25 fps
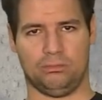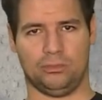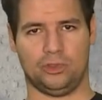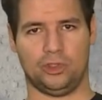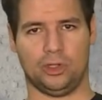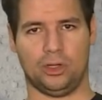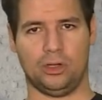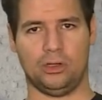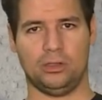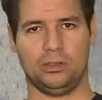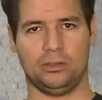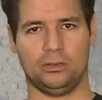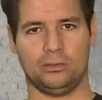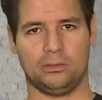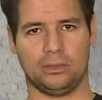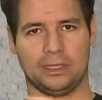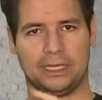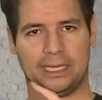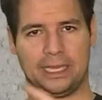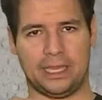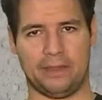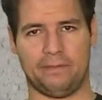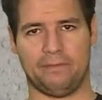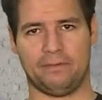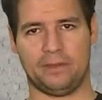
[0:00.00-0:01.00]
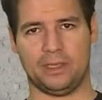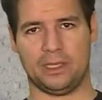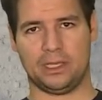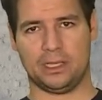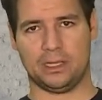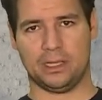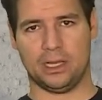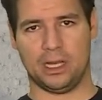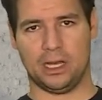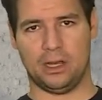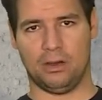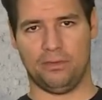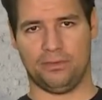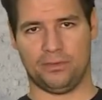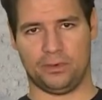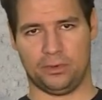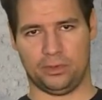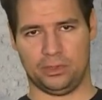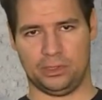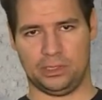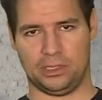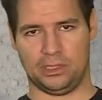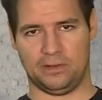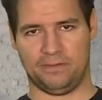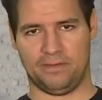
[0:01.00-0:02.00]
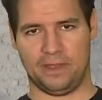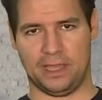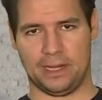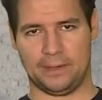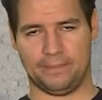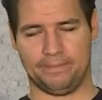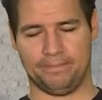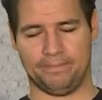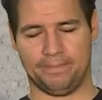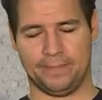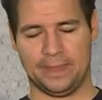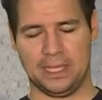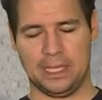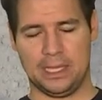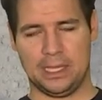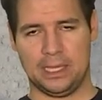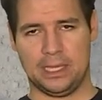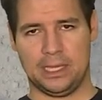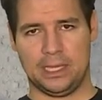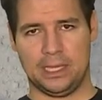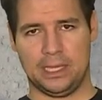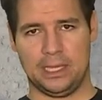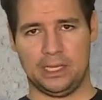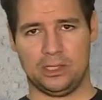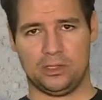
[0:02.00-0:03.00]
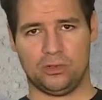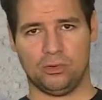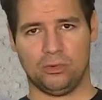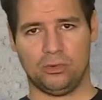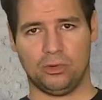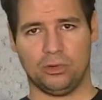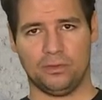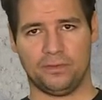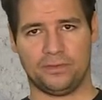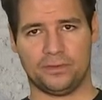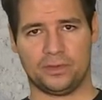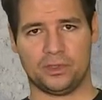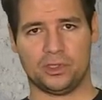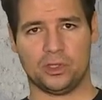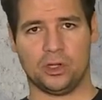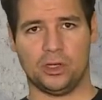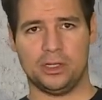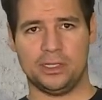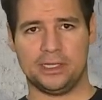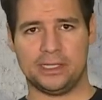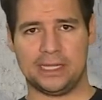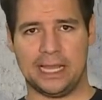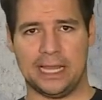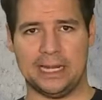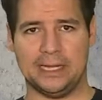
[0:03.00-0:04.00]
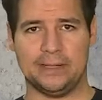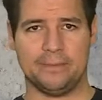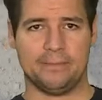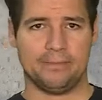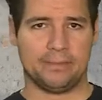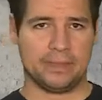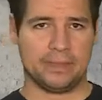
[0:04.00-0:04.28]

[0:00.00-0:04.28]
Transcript: sollen kräftig aufgerüstet werden. In Zukunft sollen dann